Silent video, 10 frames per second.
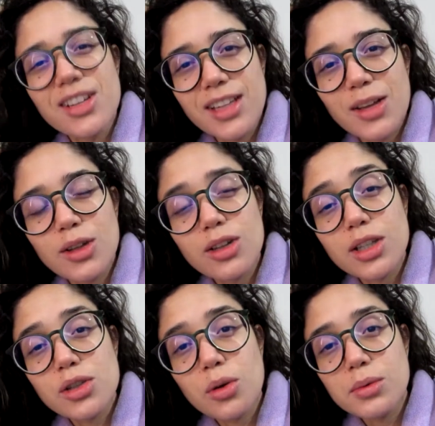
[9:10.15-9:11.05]
tenho
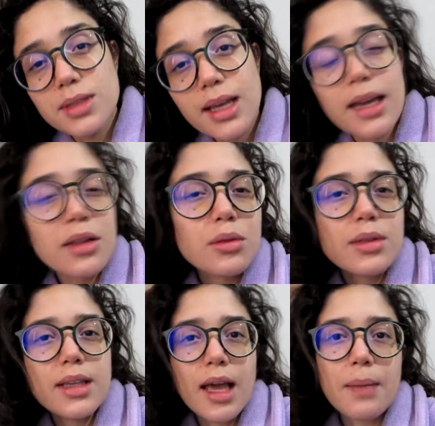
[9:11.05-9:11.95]
nota de conceito,
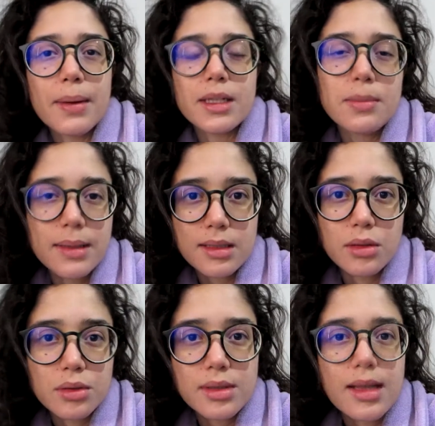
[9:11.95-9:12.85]
que é a
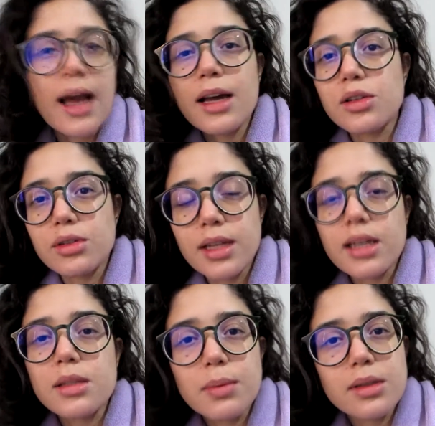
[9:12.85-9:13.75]
participação do estágio,
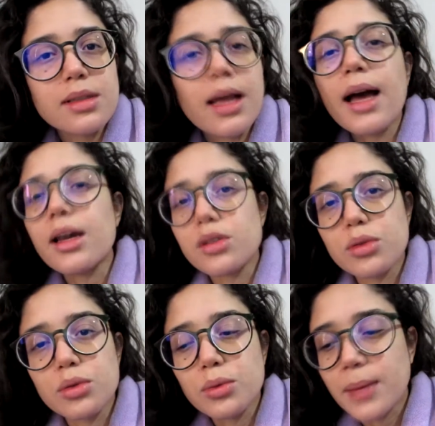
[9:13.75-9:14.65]
interesse pelo estágio e
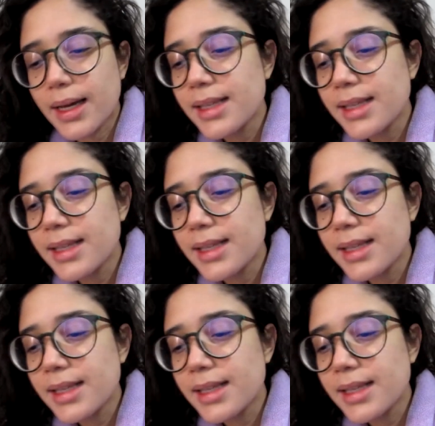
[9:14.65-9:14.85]
tudo mais.